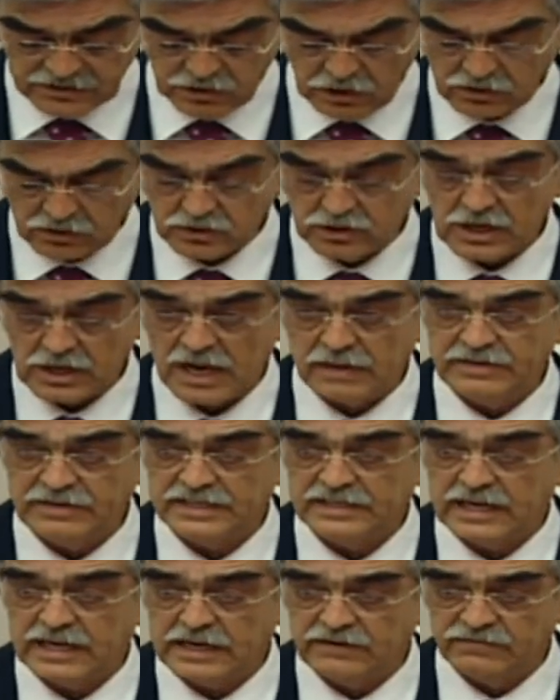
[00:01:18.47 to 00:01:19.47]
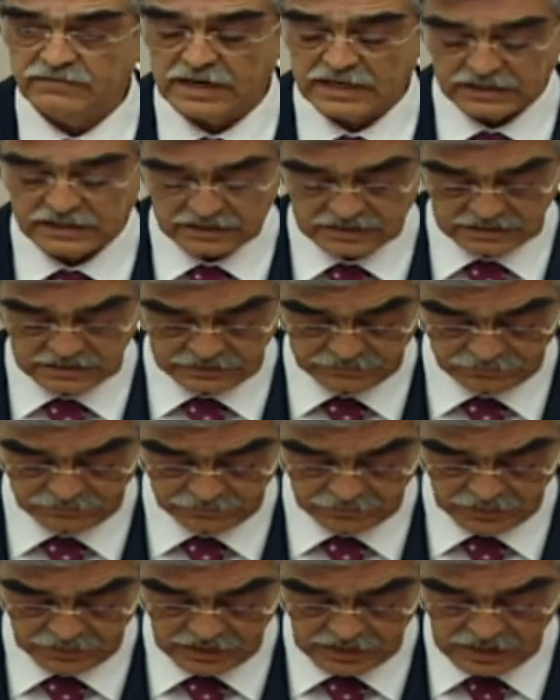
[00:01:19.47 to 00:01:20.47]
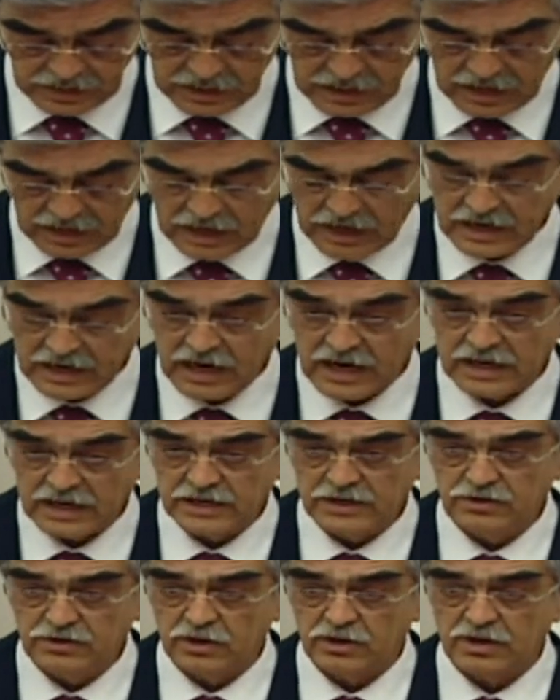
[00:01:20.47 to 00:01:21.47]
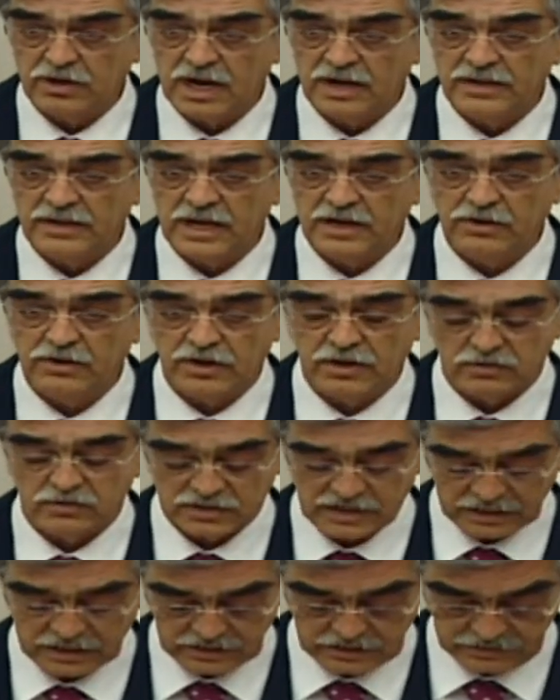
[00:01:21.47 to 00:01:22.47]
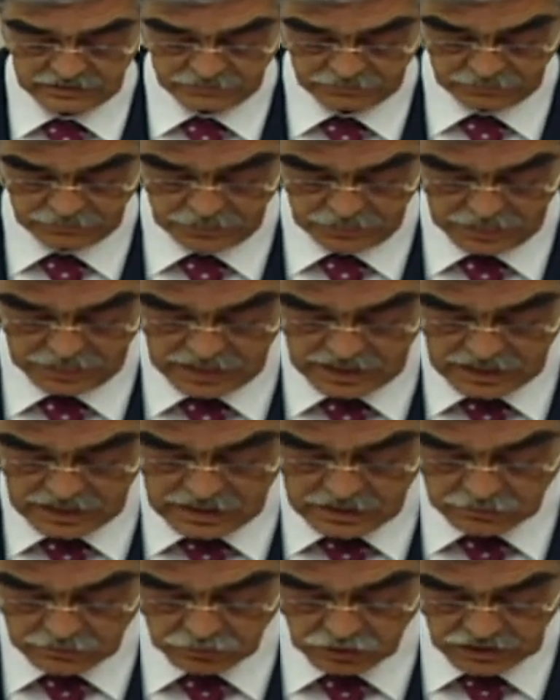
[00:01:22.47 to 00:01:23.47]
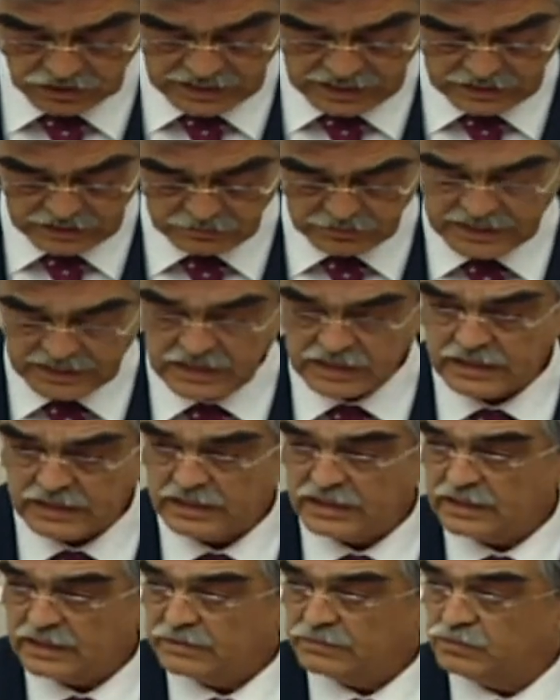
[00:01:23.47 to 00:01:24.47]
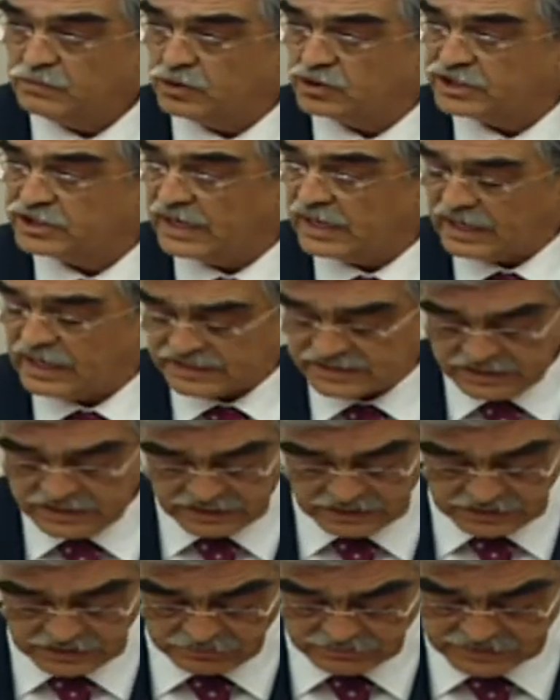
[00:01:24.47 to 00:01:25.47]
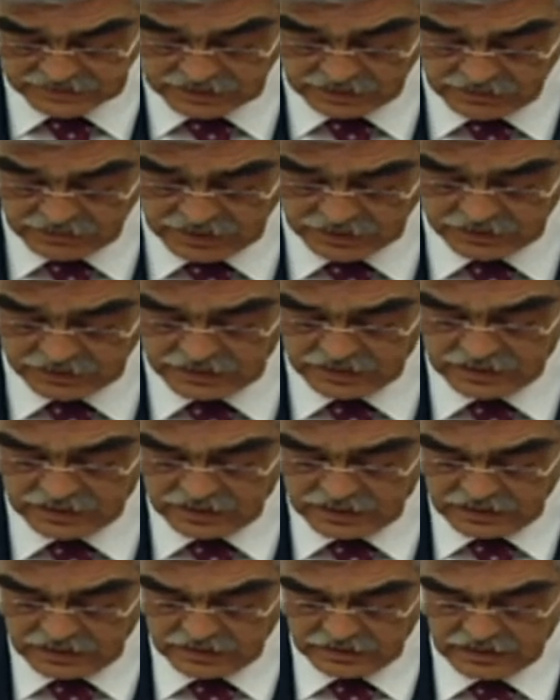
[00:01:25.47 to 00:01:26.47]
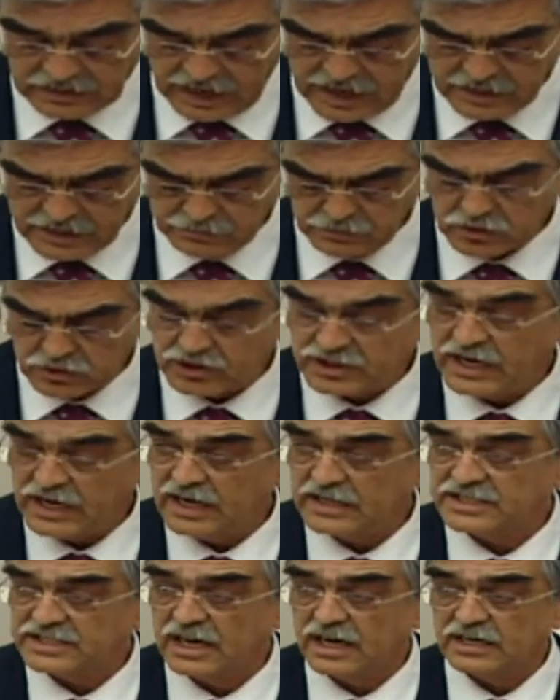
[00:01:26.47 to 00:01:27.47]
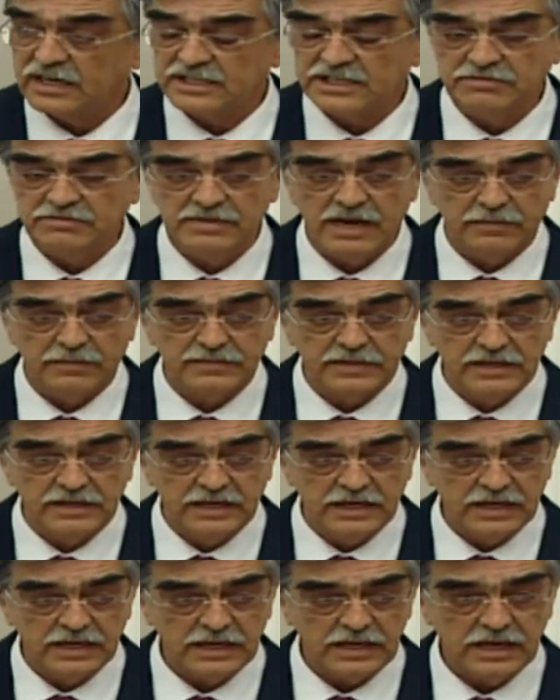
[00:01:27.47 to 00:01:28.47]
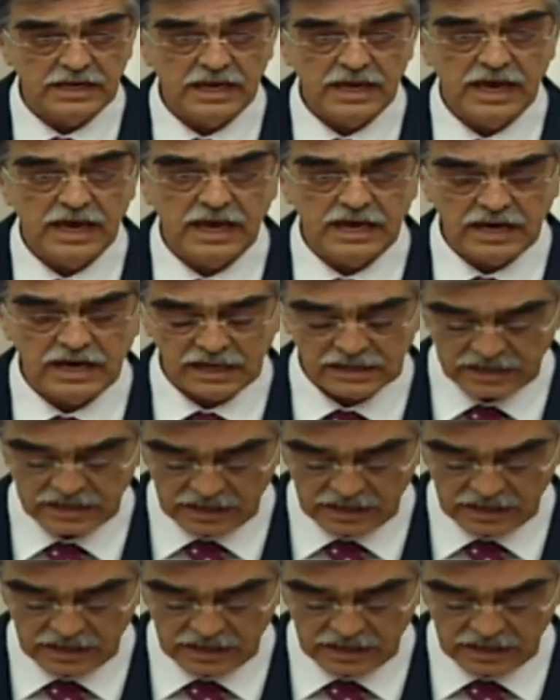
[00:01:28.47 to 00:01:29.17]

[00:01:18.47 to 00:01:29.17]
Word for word: çok güzel bir deyim vardır. Ayağını yorganına göre uzat. Bu deyimi bütçeleştirdiğimiz zaman denk bütçeye çağrışım yaptığını herhalde